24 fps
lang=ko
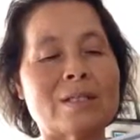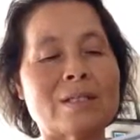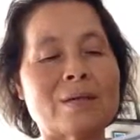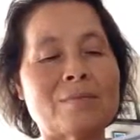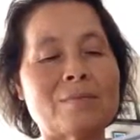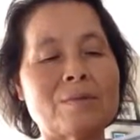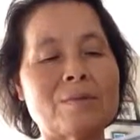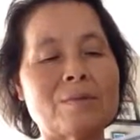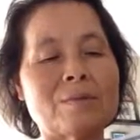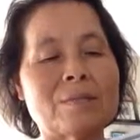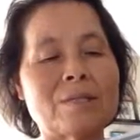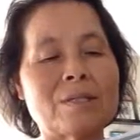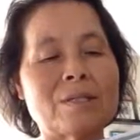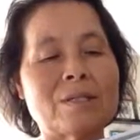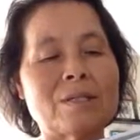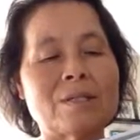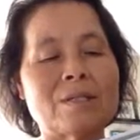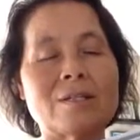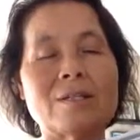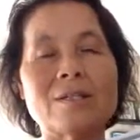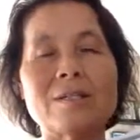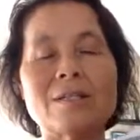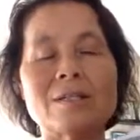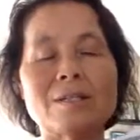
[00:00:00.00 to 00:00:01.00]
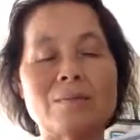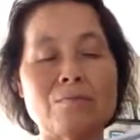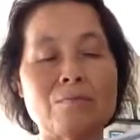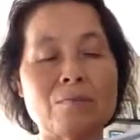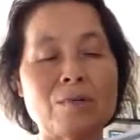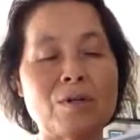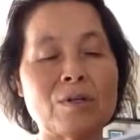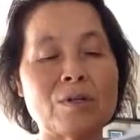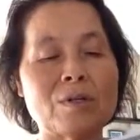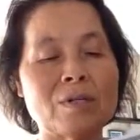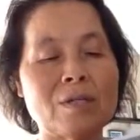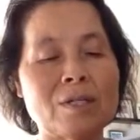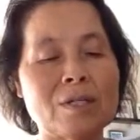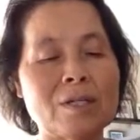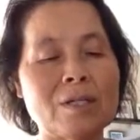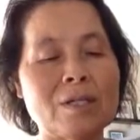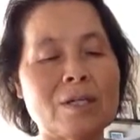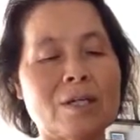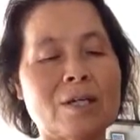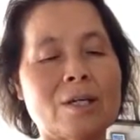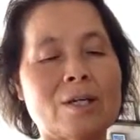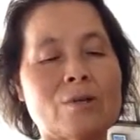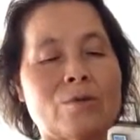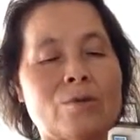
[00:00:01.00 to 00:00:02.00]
37절, 신명기